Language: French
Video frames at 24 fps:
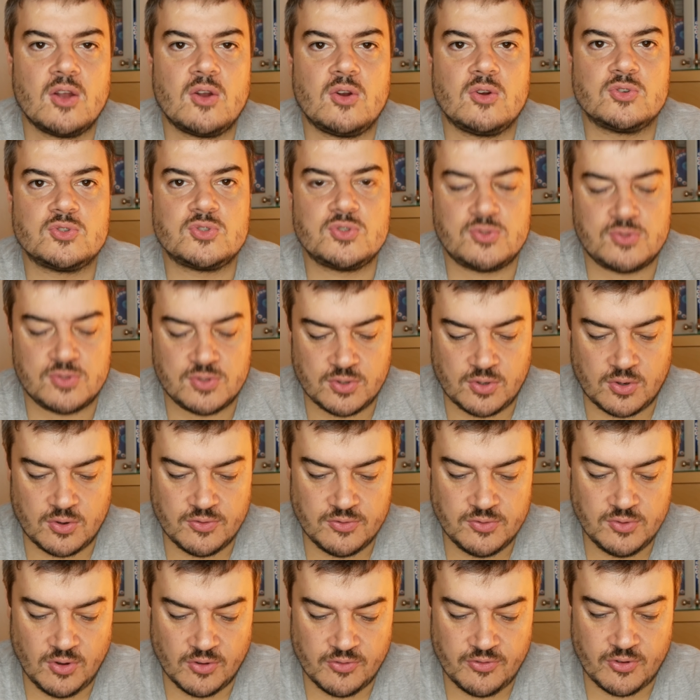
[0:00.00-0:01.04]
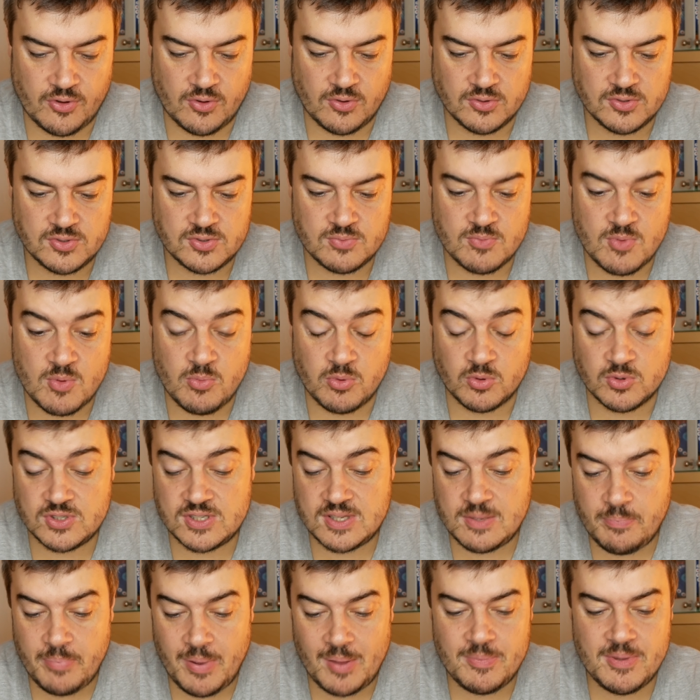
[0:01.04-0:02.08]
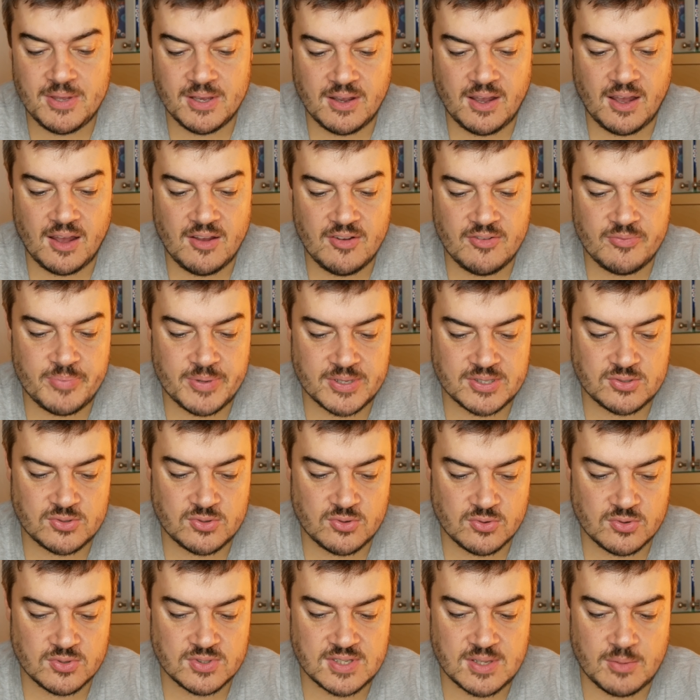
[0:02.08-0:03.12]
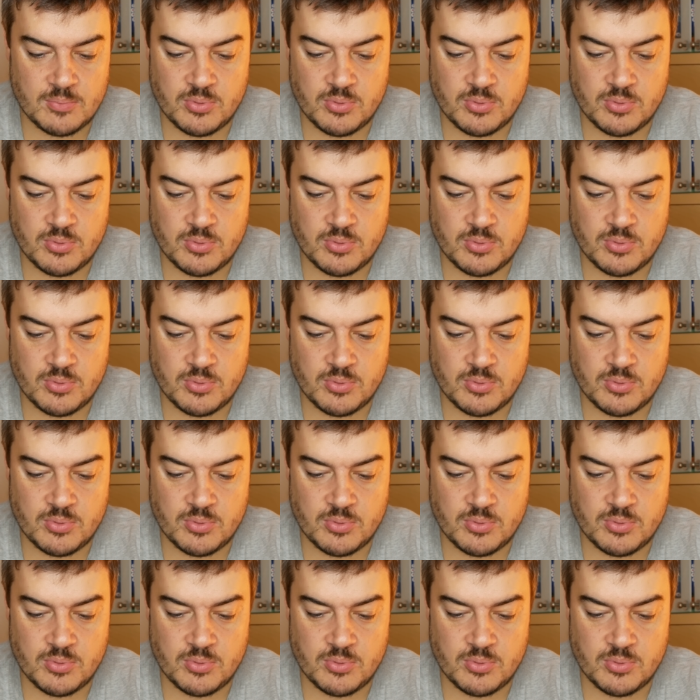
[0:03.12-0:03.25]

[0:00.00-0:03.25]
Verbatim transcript: quand je suis revenu en France. Mais bon, c'est pas bien grave parce que ça